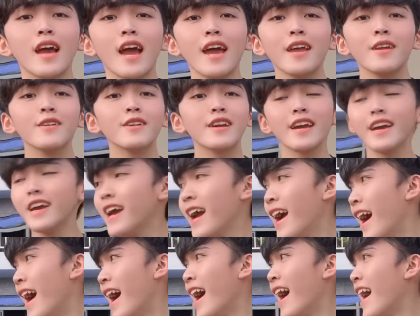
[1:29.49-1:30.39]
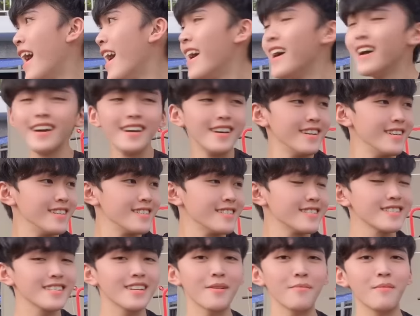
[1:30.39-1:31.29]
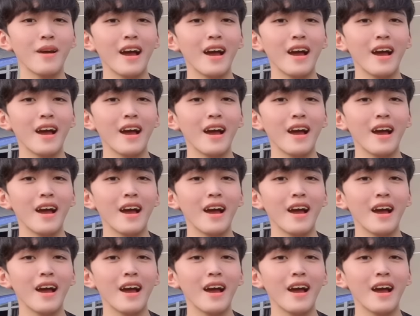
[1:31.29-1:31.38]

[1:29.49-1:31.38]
hai đứa kia bằng